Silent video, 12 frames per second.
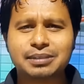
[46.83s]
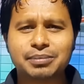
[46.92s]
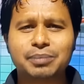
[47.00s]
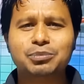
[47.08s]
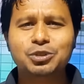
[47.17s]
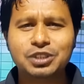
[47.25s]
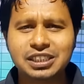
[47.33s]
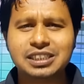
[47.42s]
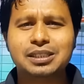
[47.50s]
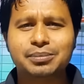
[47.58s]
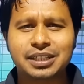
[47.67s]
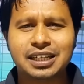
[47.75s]
আছে বা
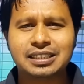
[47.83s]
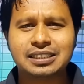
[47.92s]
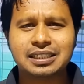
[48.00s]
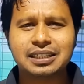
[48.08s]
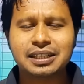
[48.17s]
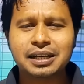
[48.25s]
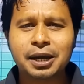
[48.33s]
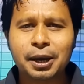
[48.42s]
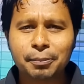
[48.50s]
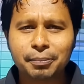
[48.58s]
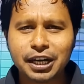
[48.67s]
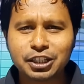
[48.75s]
বুদ্ধিজীবী আছে
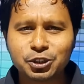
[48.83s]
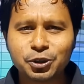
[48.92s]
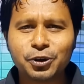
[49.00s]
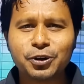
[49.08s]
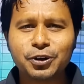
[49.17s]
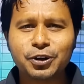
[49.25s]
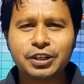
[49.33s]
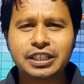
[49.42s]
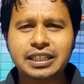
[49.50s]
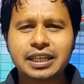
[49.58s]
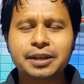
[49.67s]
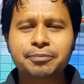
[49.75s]
বা এই সুড়ঙ্গ
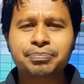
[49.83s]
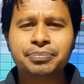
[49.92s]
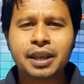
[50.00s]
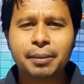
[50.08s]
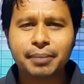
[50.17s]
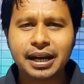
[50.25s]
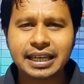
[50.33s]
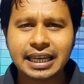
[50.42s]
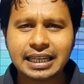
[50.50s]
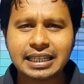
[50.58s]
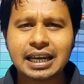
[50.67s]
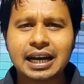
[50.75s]
নিয়ে বা
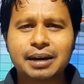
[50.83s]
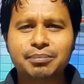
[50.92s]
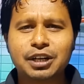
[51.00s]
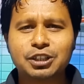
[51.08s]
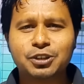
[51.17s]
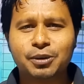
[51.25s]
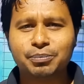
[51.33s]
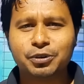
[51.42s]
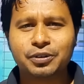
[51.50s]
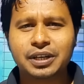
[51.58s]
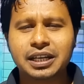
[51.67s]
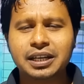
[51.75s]
গেরিলা হামলা
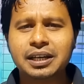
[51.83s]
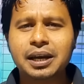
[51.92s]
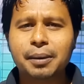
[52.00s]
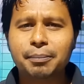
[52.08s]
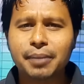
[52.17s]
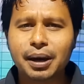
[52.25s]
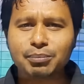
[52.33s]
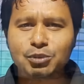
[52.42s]
সম্পর্কে বা